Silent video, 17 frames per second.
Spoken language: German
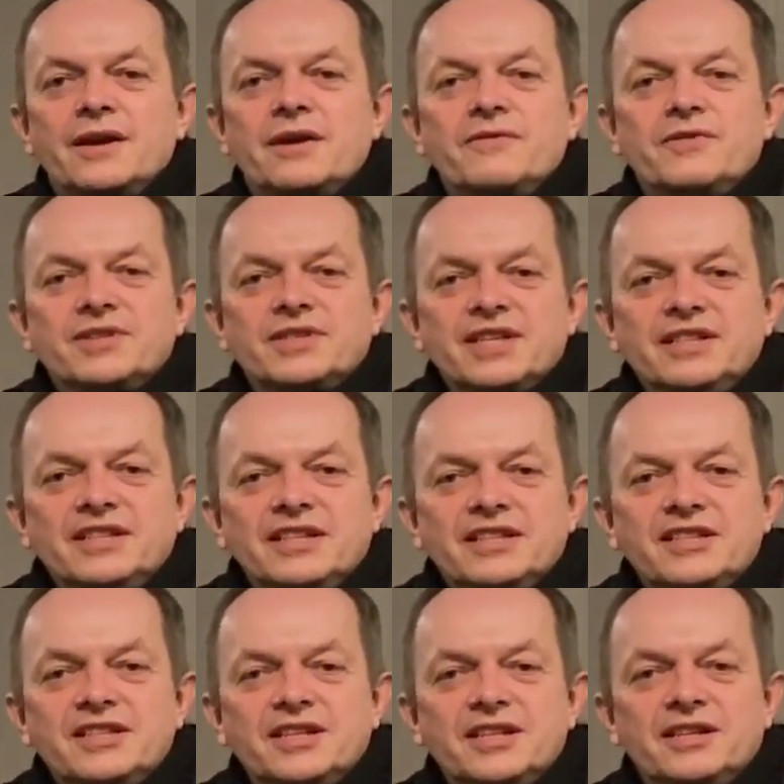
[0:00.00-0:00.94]
Wir sind
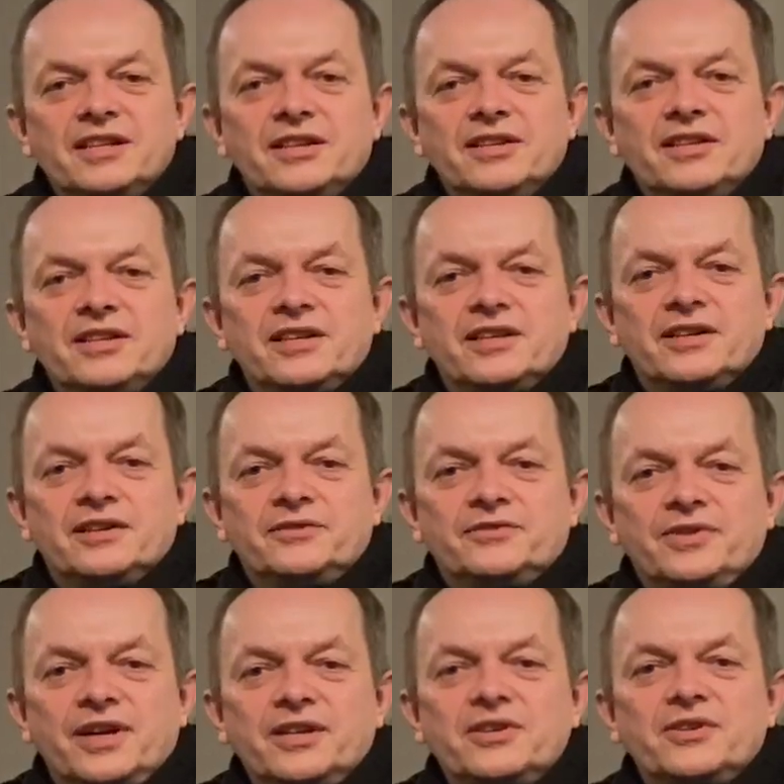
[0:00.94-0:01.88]
jetzt hier in der
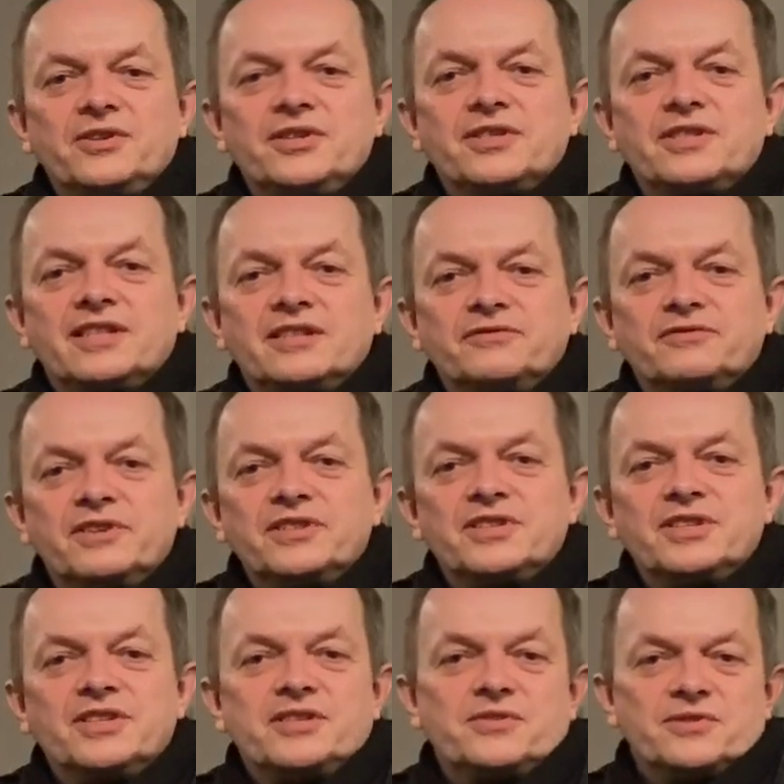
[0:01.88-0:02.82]
Pfarrkirche St.
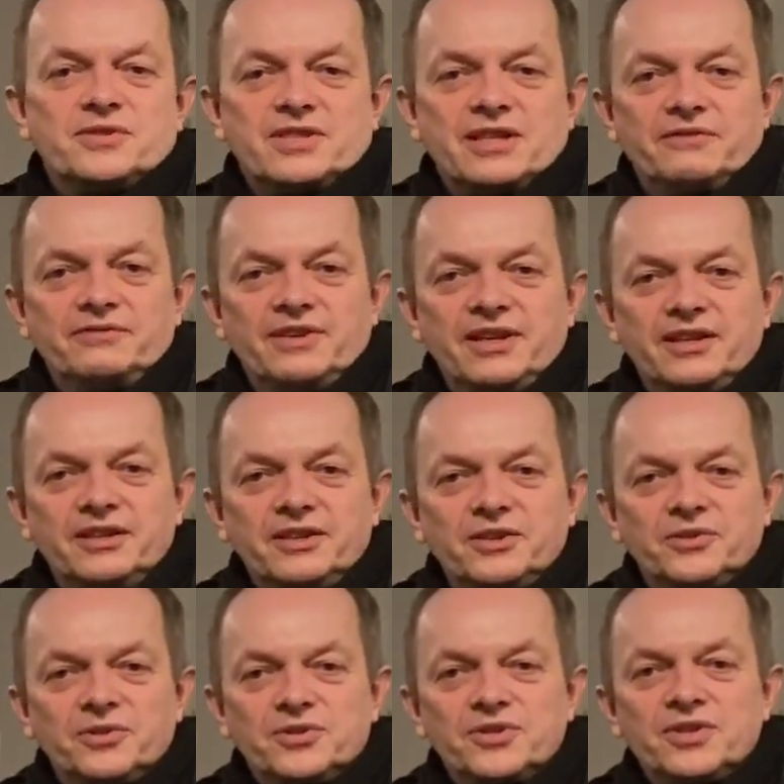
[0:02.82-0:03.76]
Franziskus
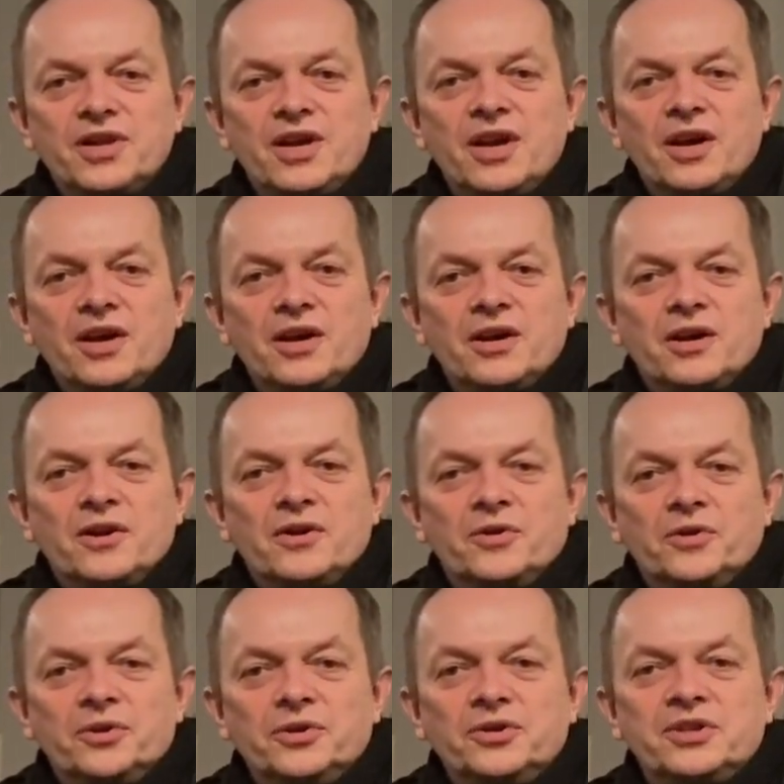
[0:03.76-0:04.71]
Saverius
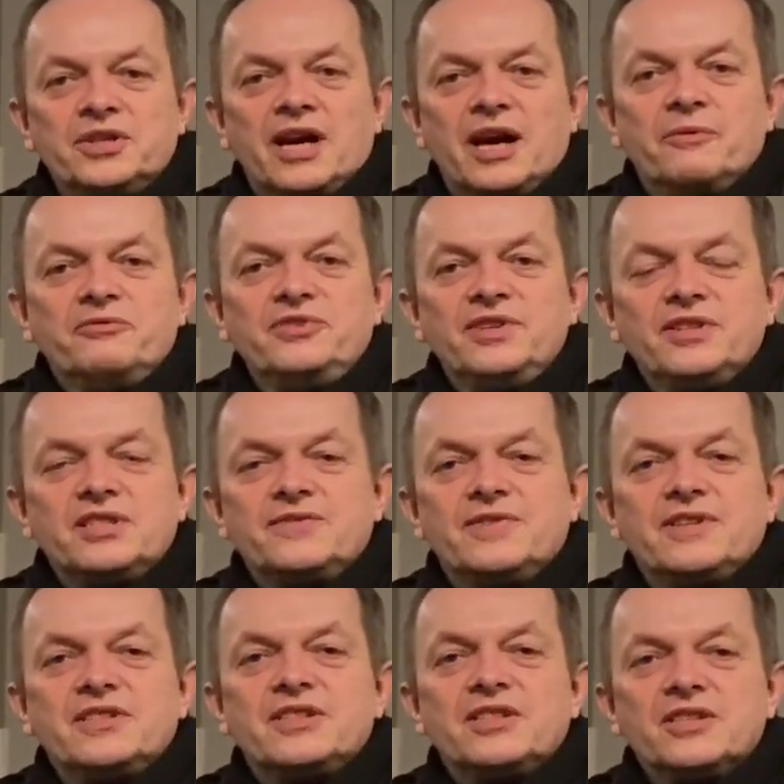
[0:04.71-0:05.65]
und am
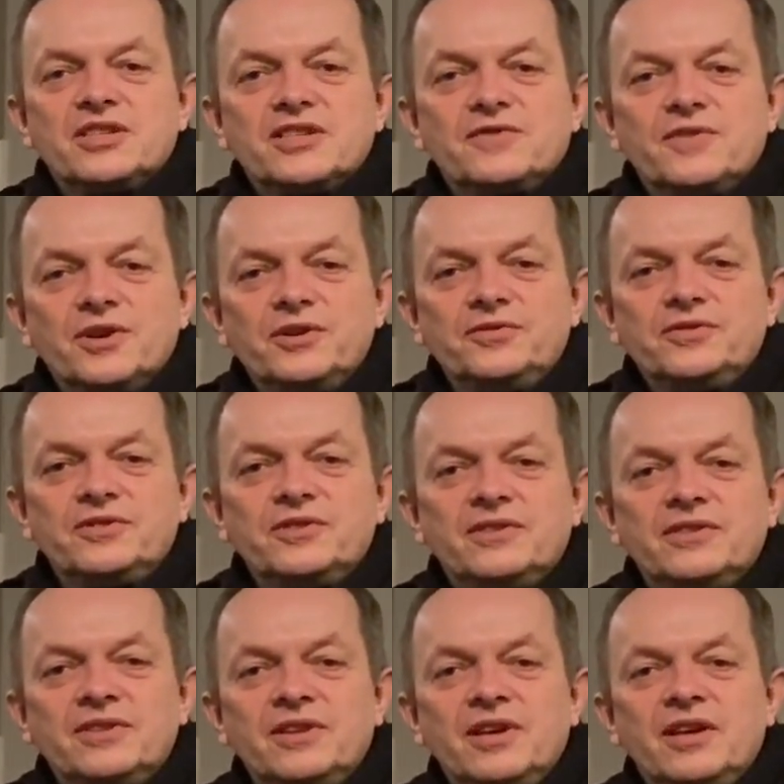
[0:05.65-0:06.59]

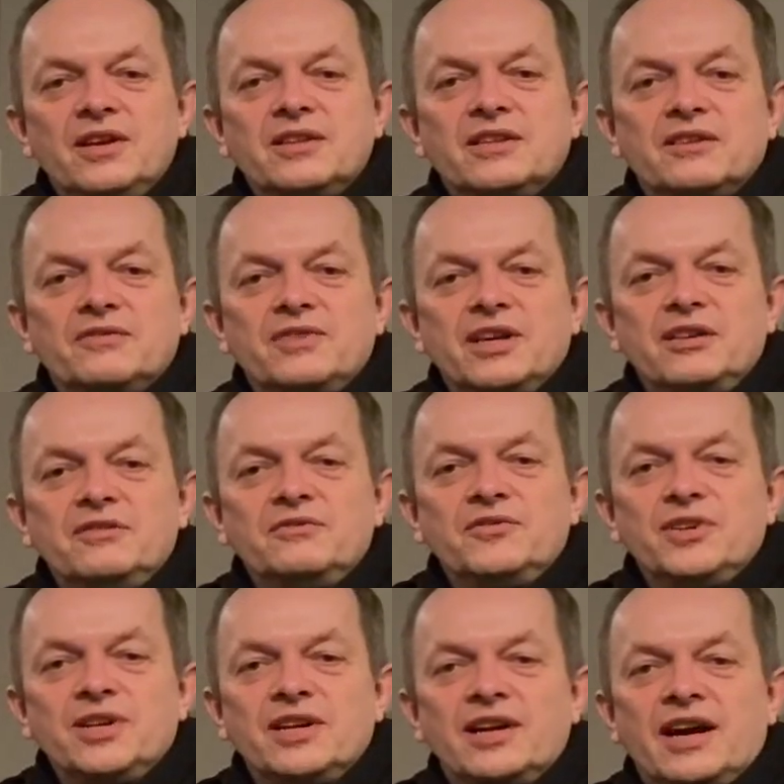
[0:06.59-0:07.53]
24.12. da werden
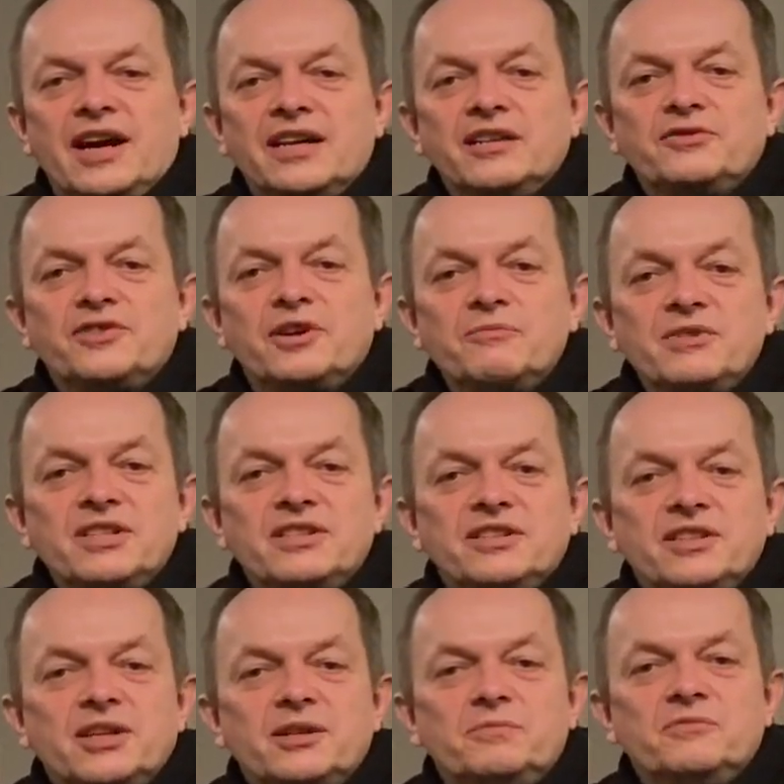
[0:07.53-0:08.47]
wir eine
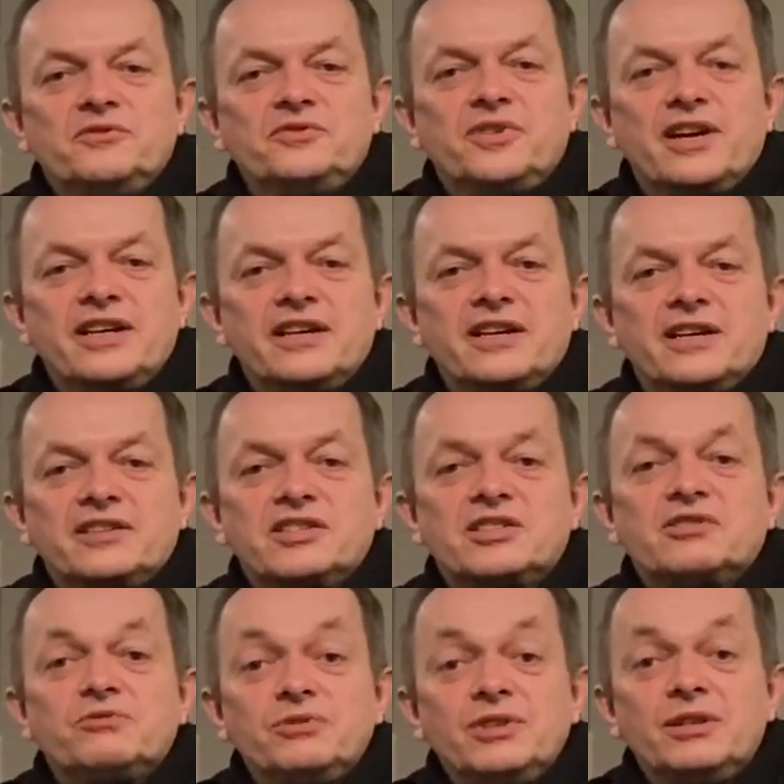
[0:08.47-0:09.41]
Familienkrippenfeier
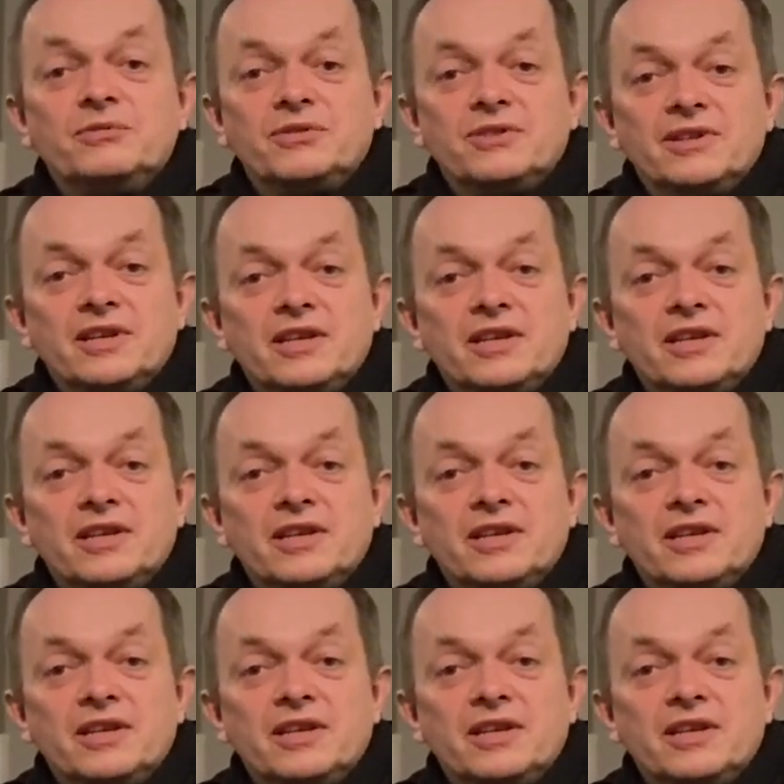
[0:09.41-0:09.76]
streamen.